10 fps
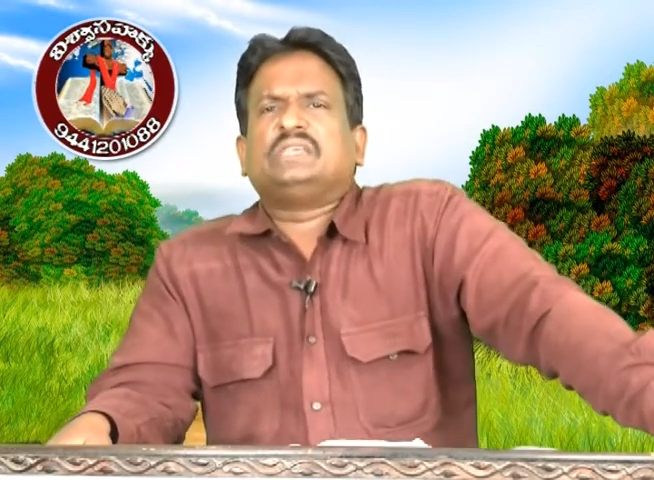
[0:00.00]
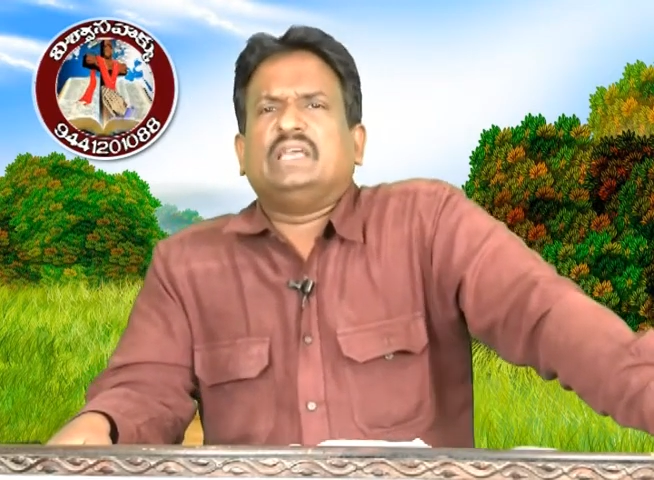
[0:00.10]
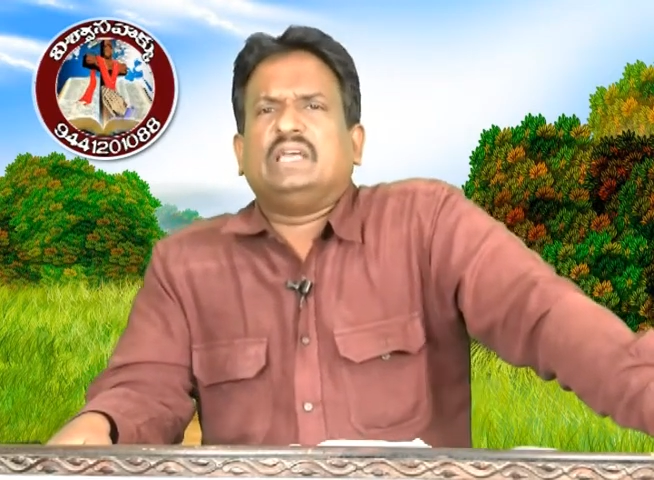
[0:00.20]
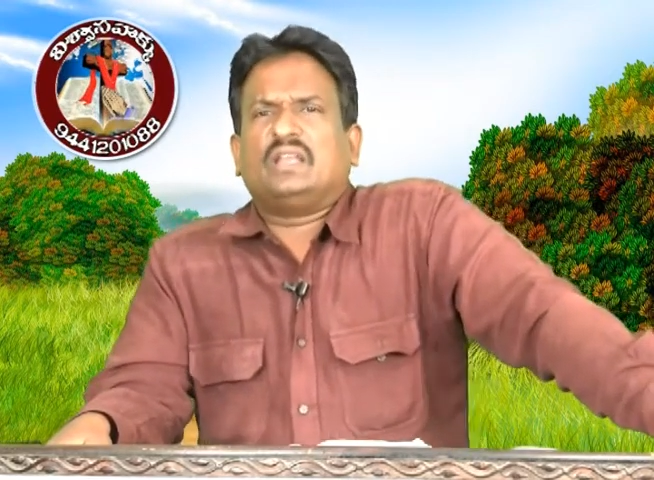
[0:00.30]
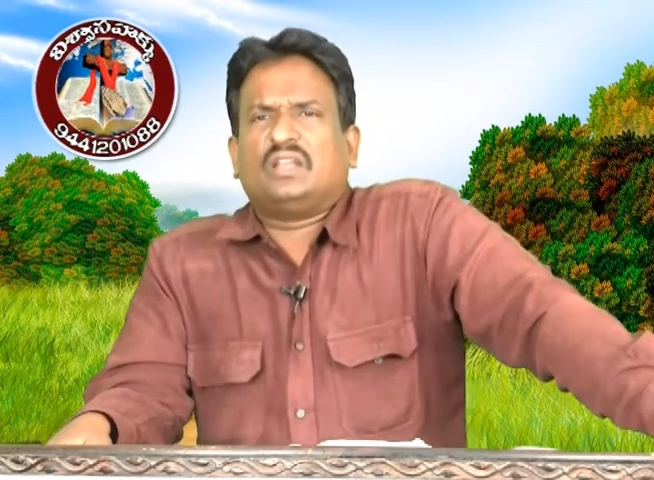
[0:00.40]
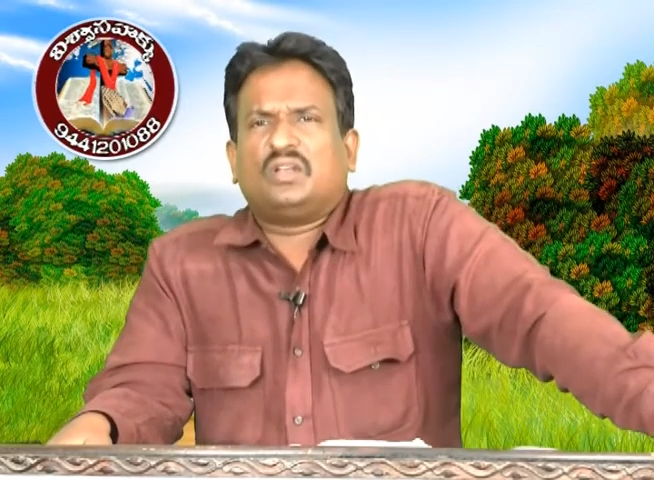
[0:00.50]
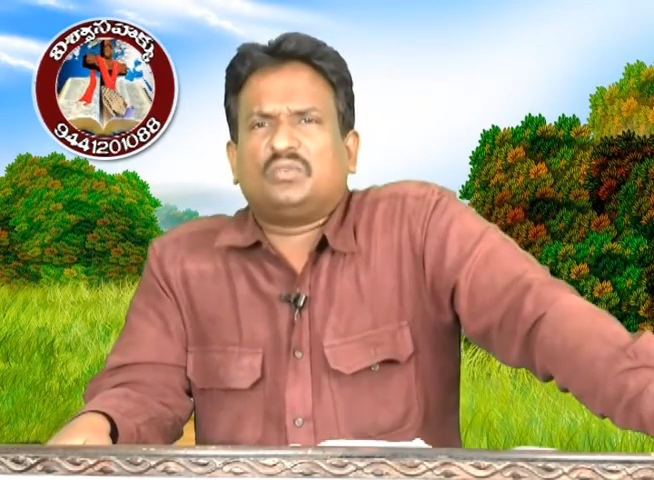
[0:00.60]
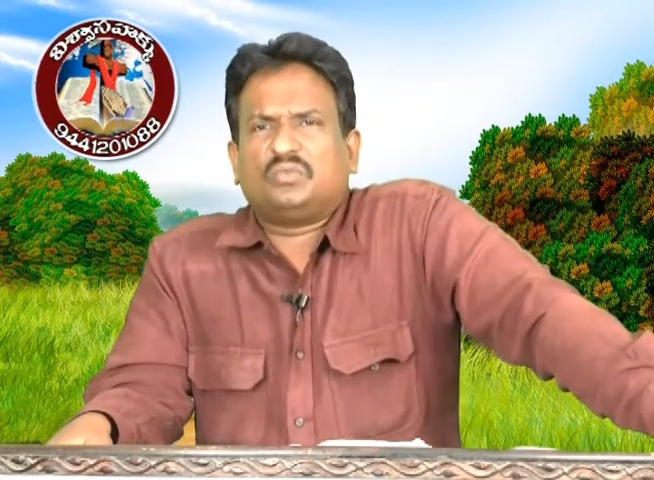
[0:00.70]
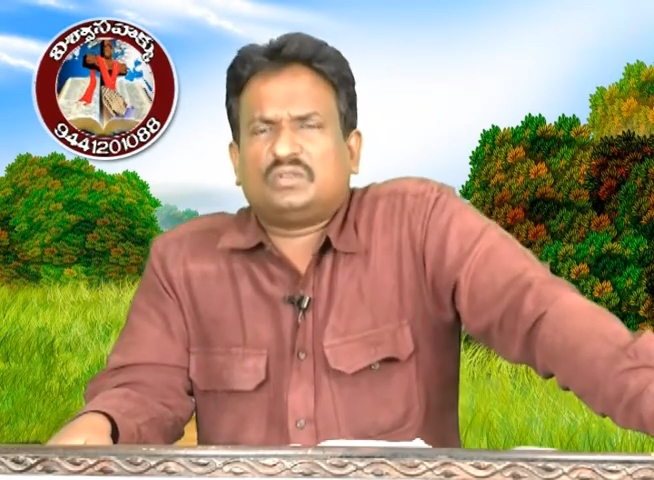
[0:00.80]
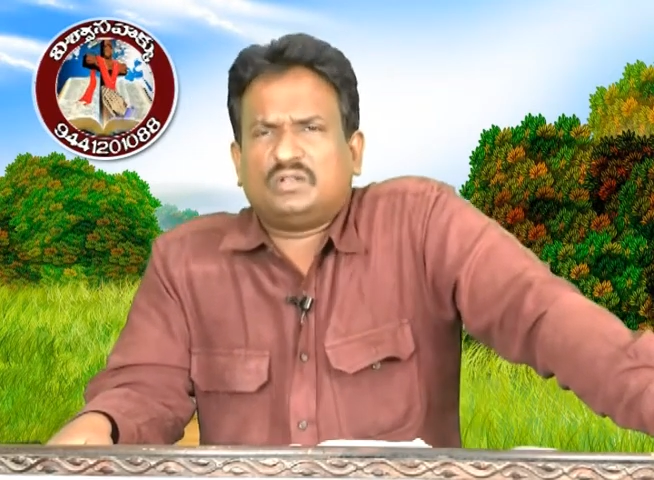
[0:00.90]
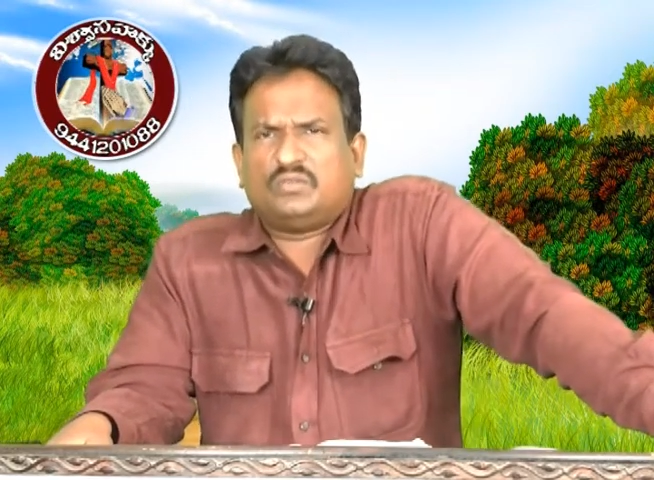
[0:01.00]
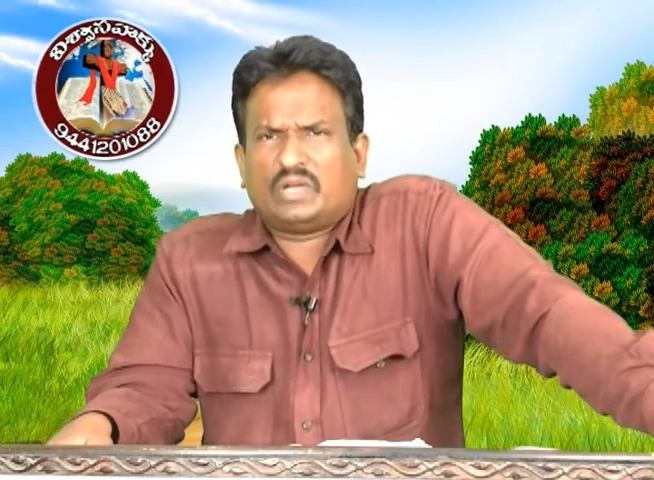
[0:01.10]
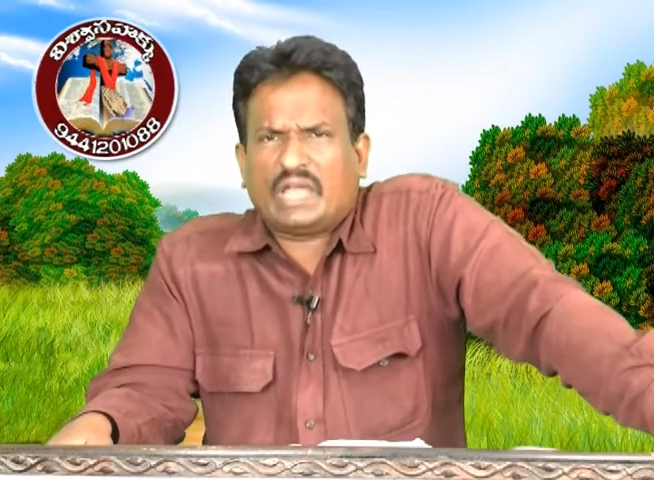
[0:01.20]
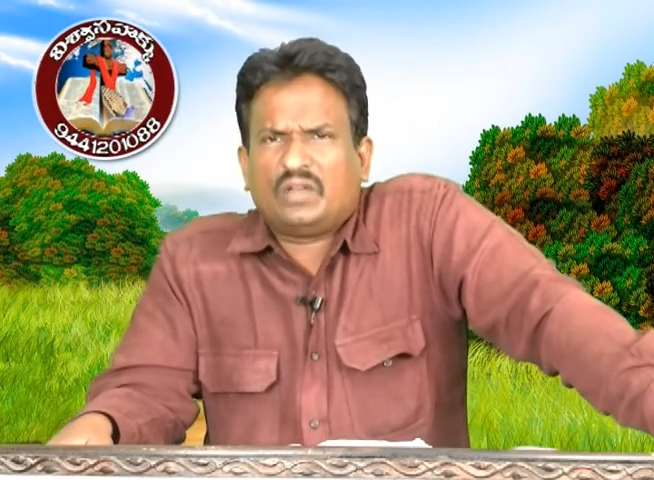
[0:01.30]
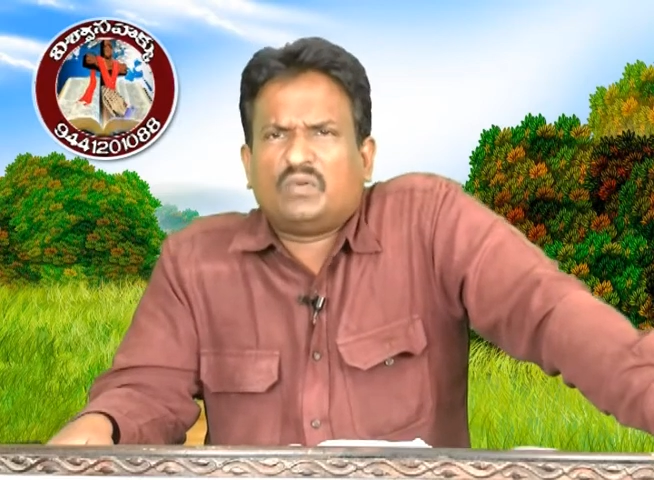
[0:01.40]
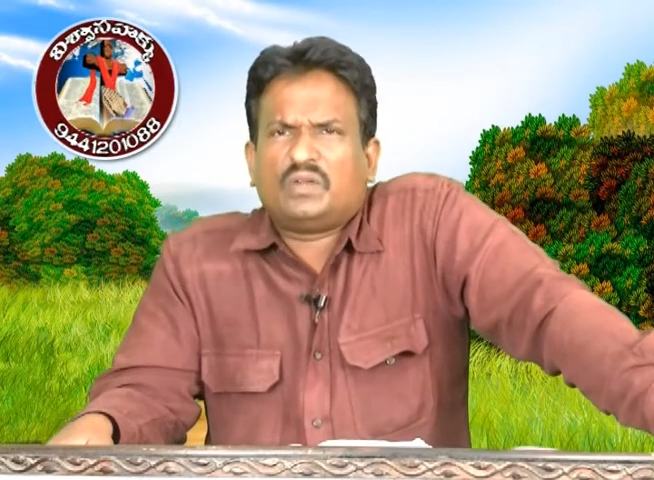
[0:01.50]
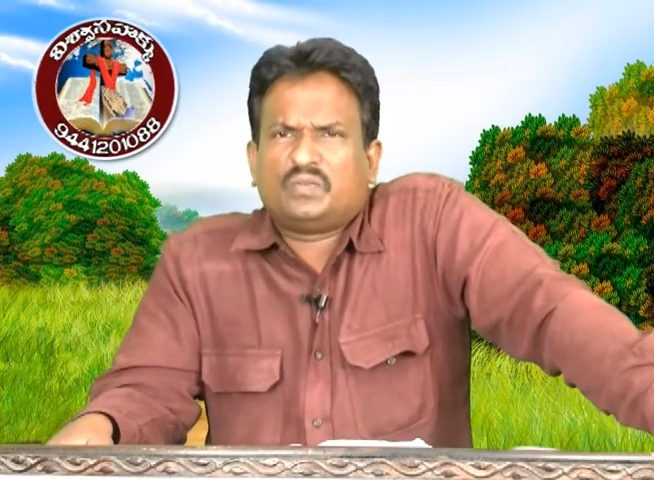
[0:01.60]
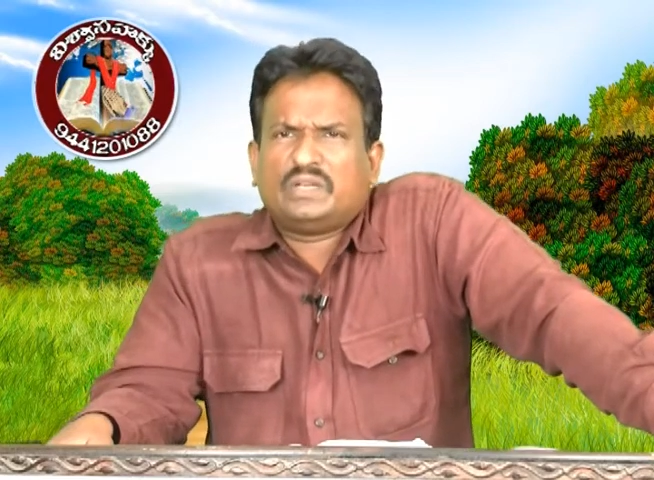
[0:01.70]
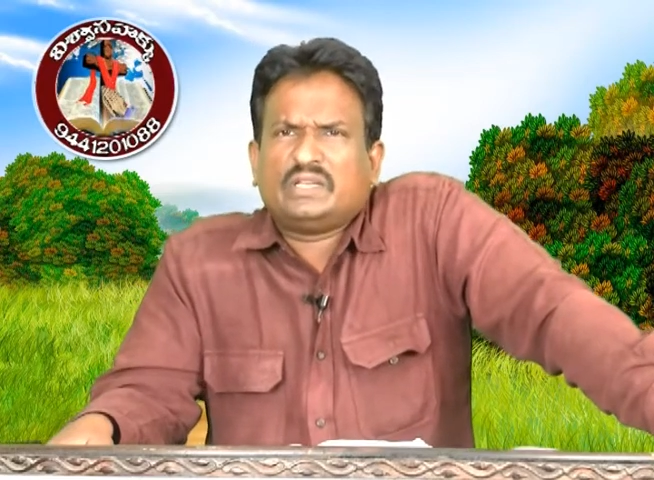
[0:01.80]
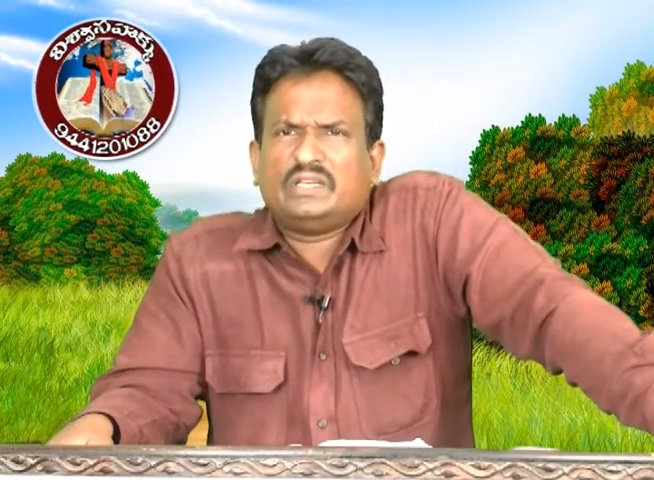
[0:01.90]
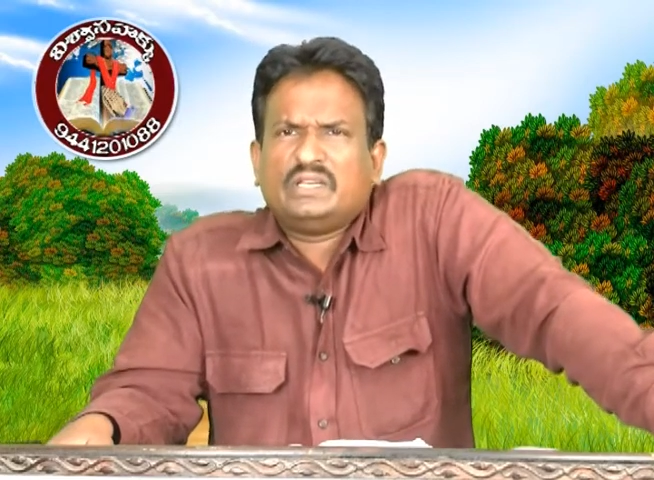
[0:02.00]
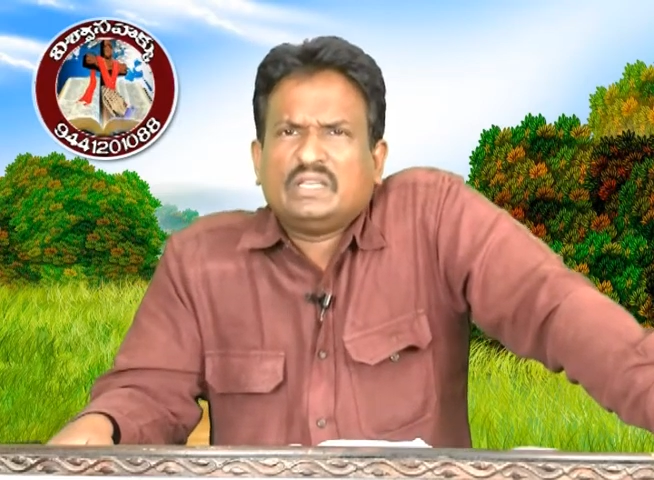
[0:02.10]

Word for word: చేయగలను అనుకుంటున్నావు ఒకవేళ అటువంటి